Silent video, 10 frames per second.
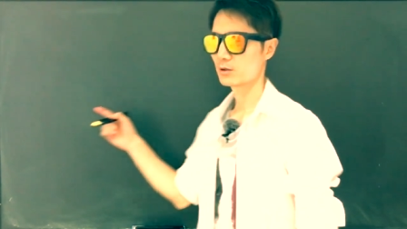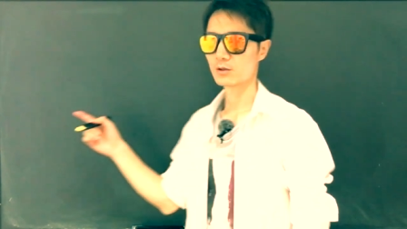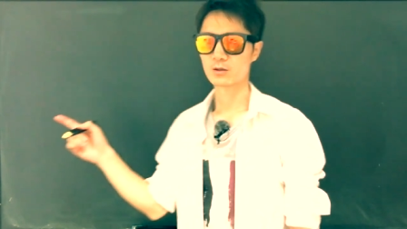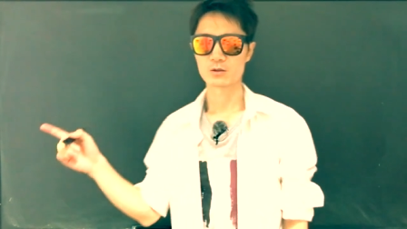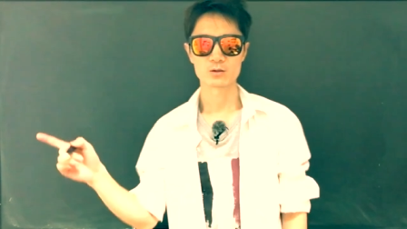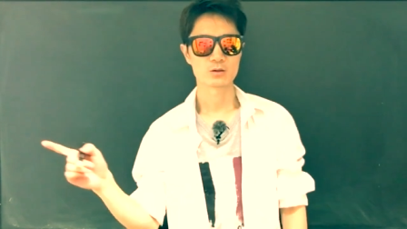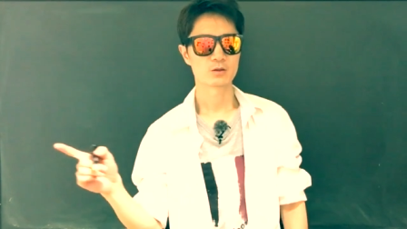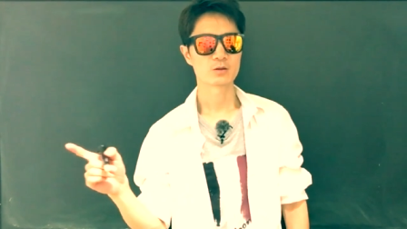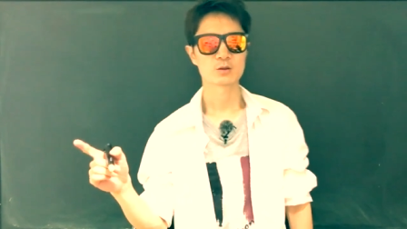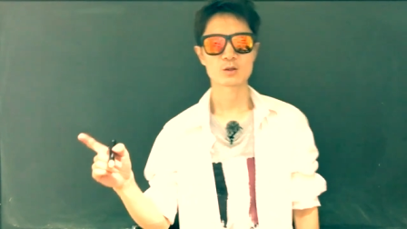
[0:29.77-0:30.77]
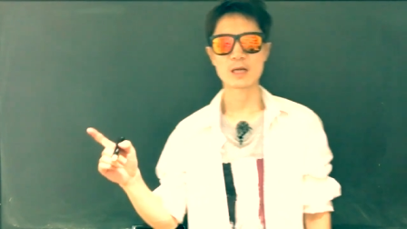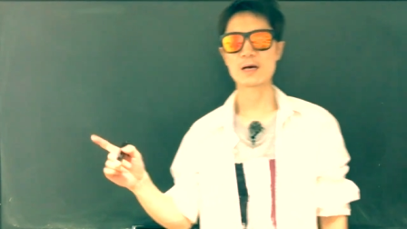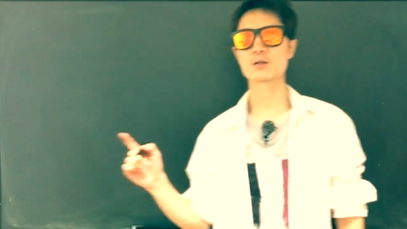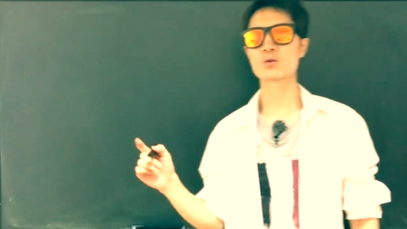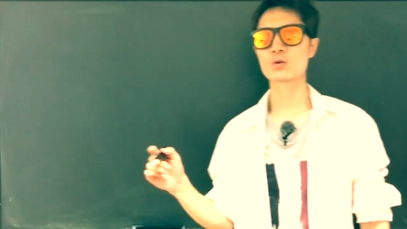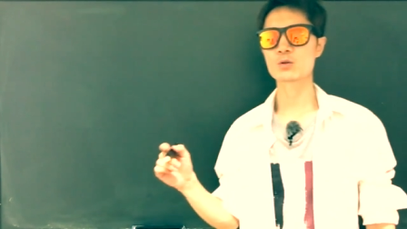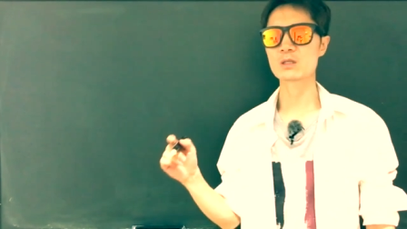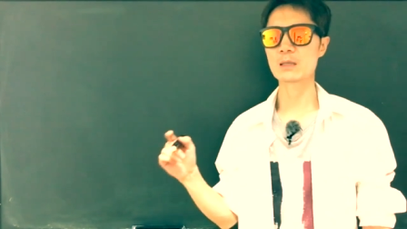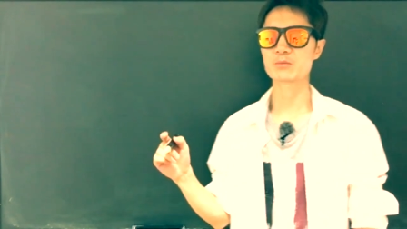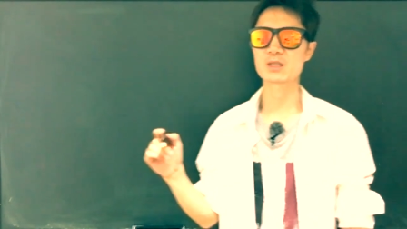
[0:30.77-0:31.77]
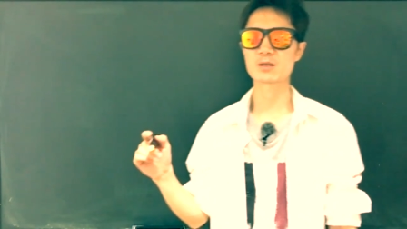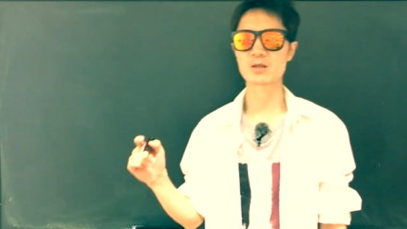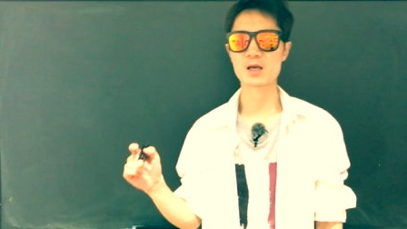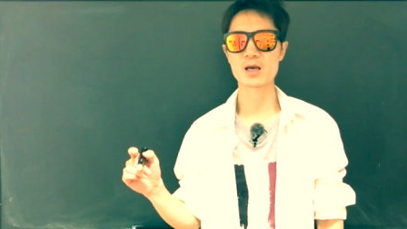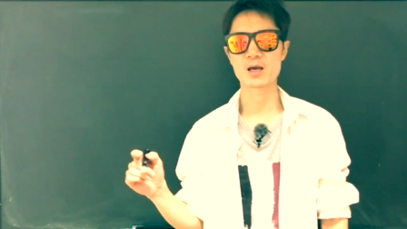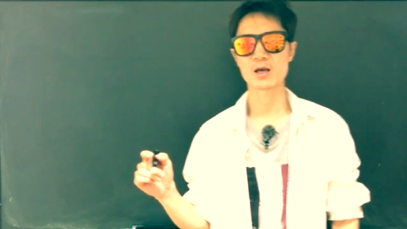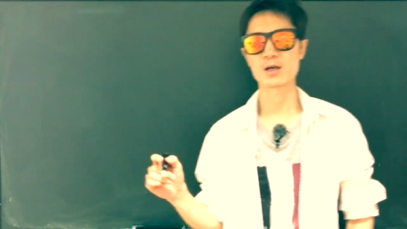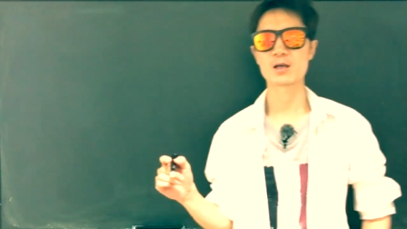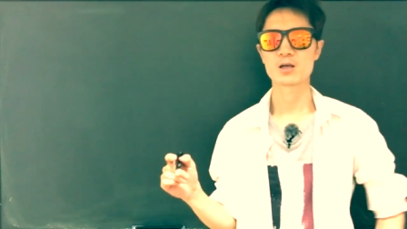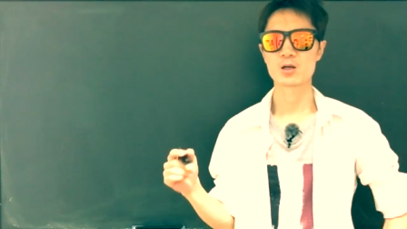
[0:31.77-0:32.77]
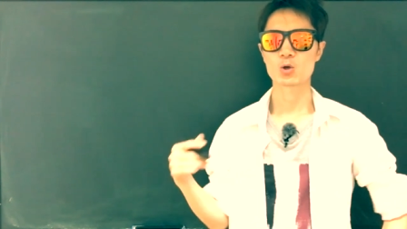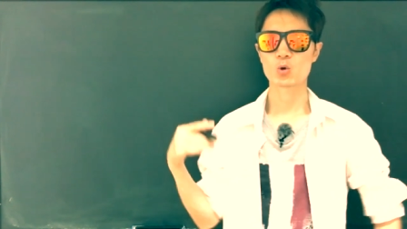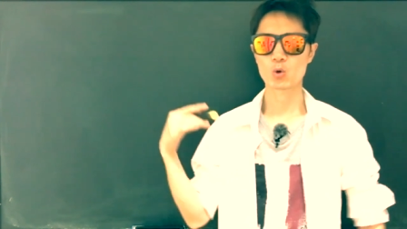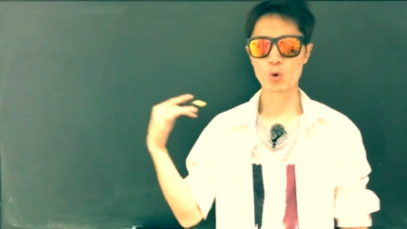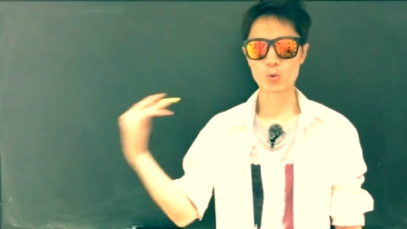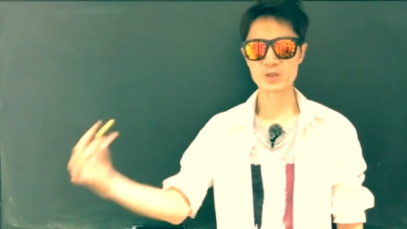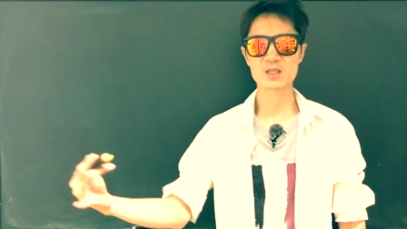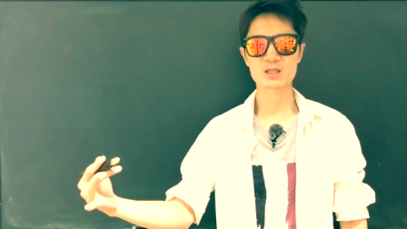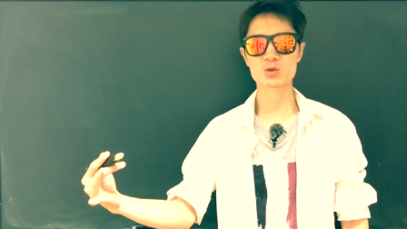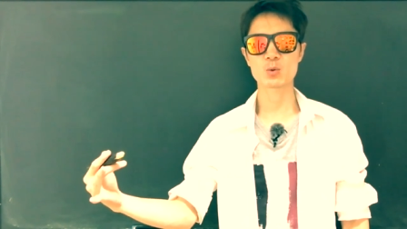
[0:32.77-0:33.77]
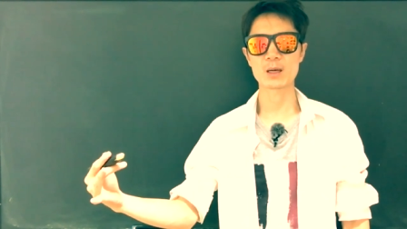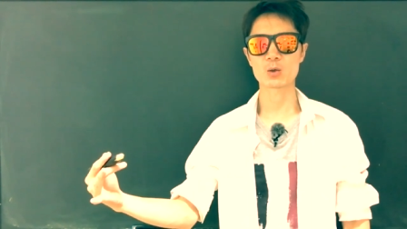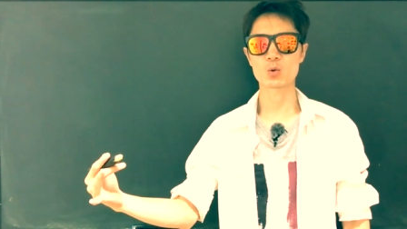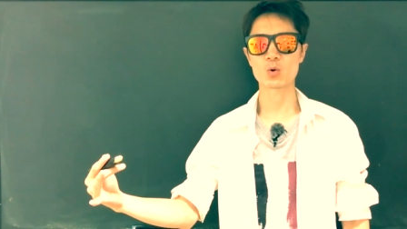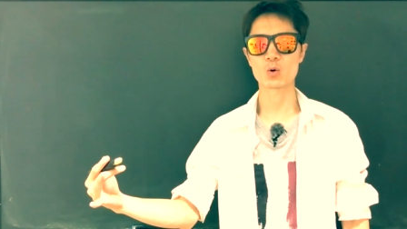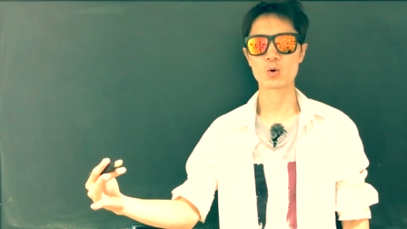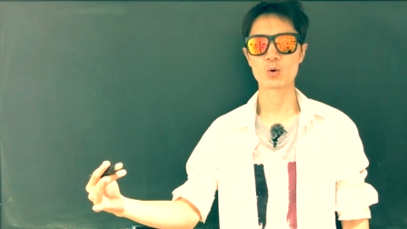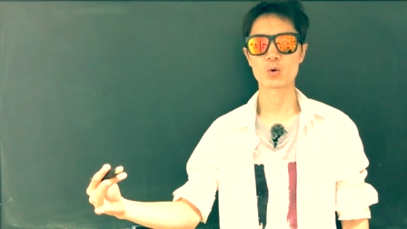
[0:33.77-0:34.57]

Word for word: 어, 단어를 암기할 때 고민하지도 말고